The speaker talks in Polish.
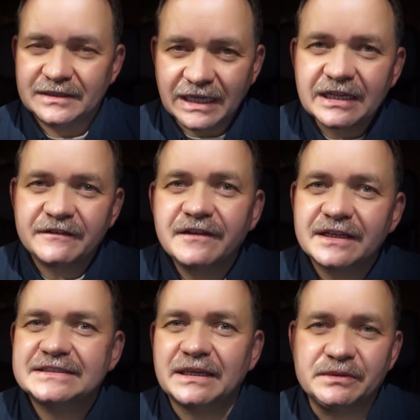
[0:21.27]
taka
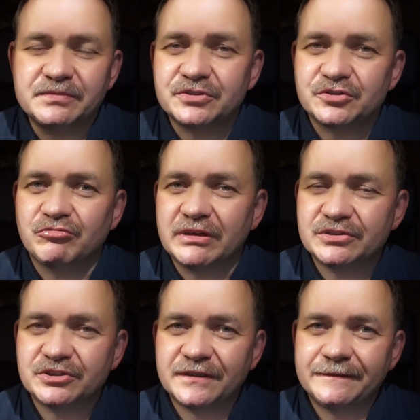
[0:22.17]
refleksja mi przyszła,
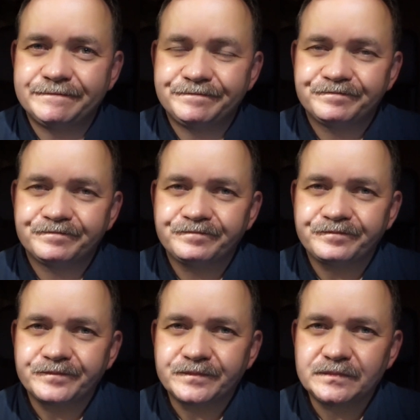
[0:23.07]
że
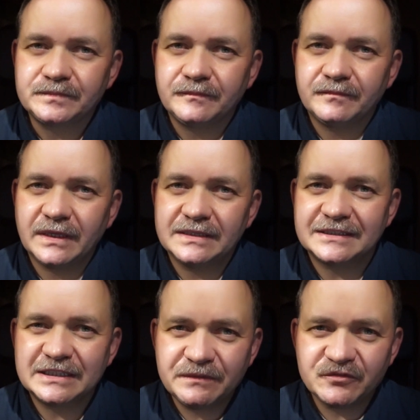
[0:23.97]

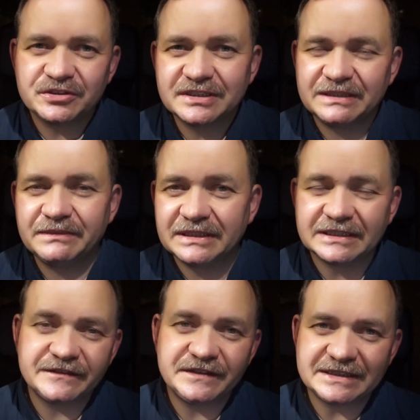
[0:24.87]
za tymi wszystkimi
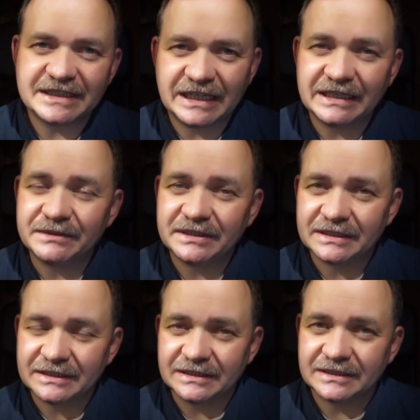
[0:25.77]
nazwiskami
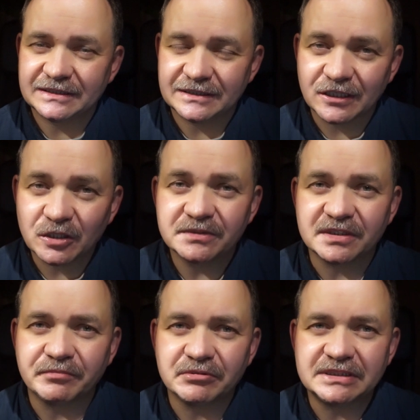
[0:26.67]
na tych
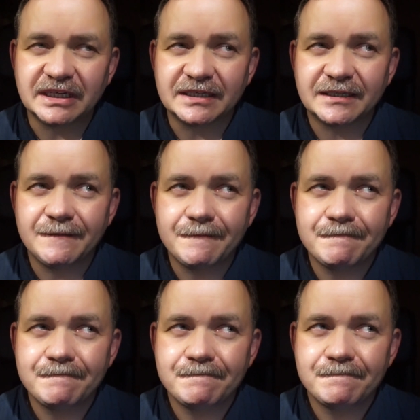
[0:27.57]
nagrobnych płytach
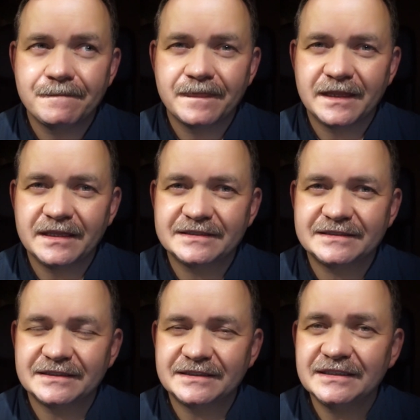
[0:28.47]

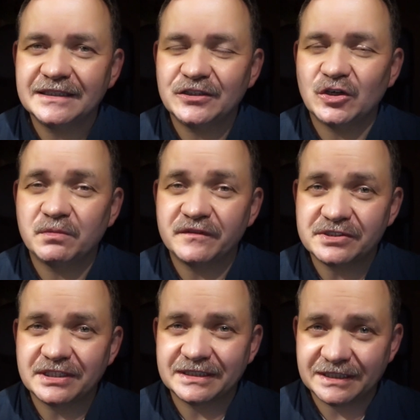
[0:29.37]
jest tyle
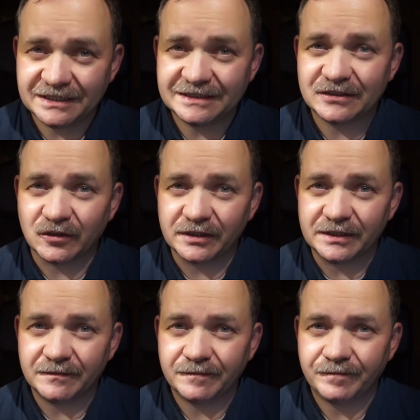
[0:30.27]
nieopowiedzianych
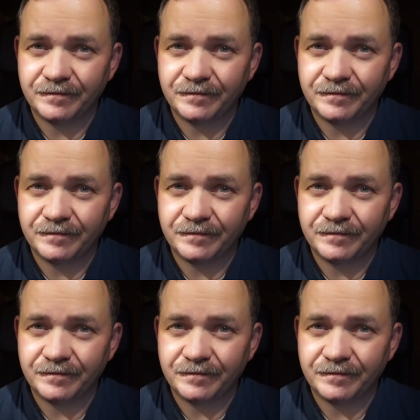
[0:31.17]
historii